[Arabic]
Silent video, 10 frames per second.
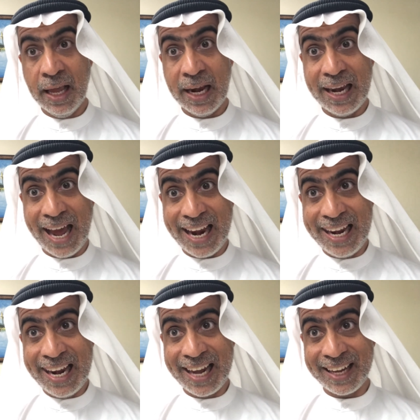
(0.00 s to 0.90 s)

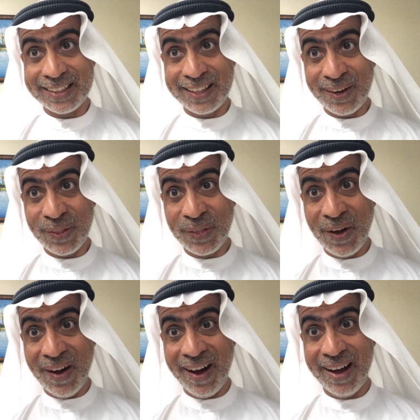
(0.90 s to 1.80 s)
لعلك
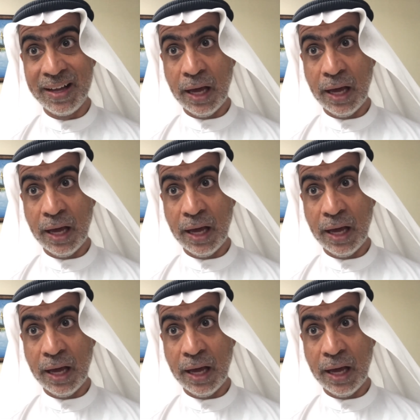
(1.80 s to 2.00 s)
ترضى